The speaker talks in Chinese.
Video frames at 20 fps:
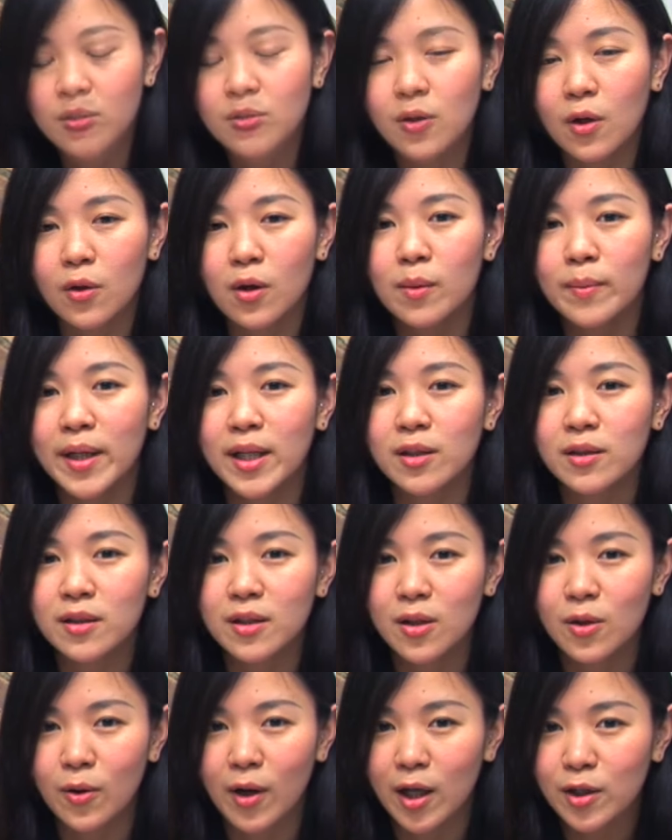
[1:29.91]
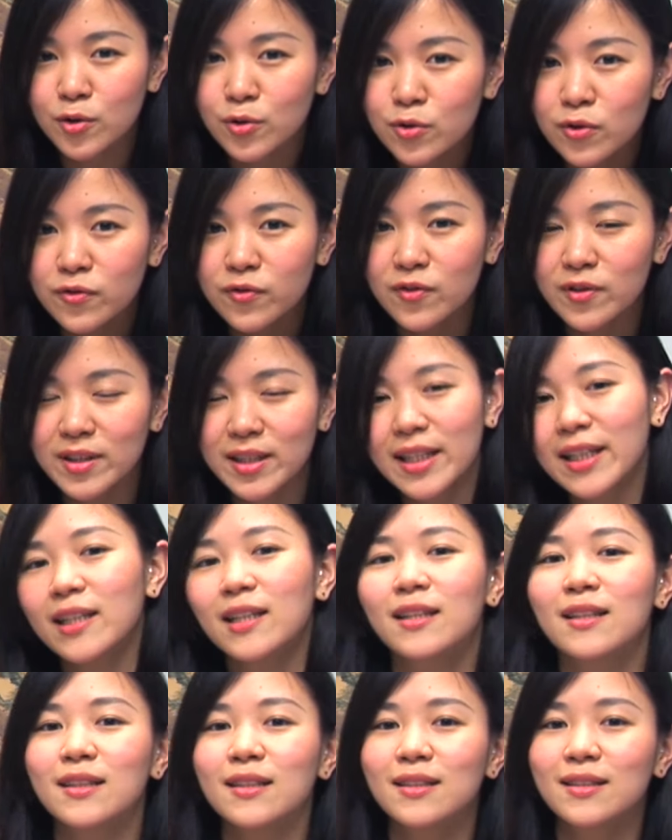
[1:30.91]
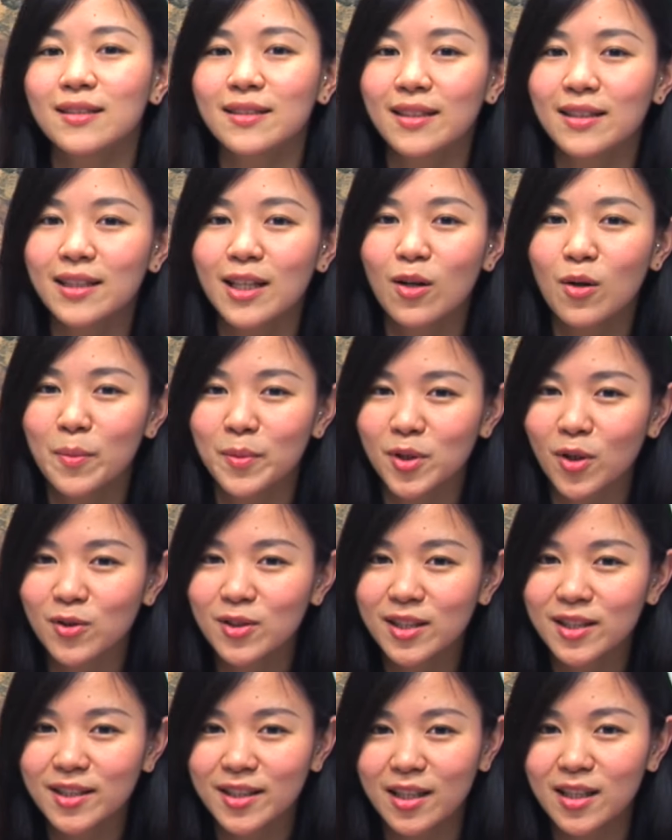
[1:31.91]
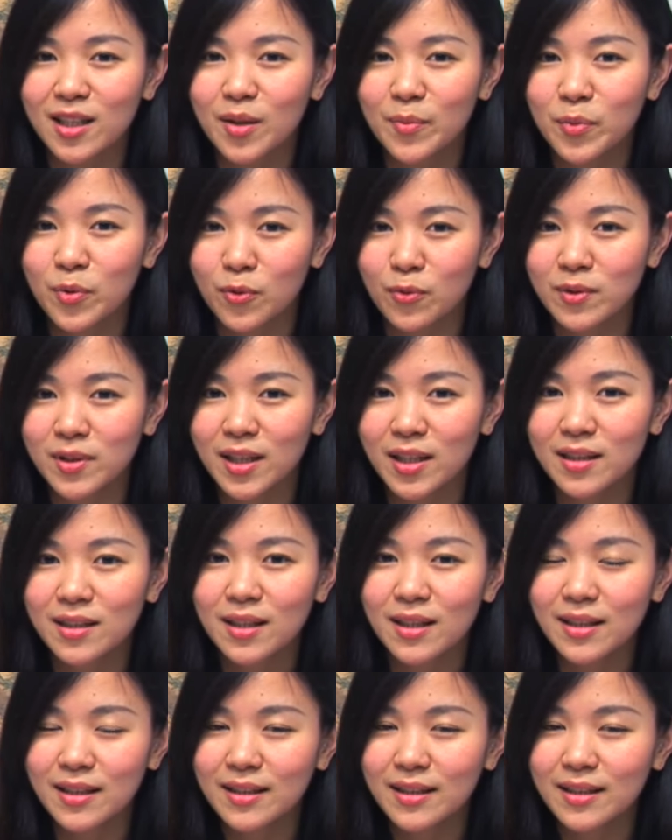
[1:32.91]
同工们，我要祝福你。今天我们都是神的仆人，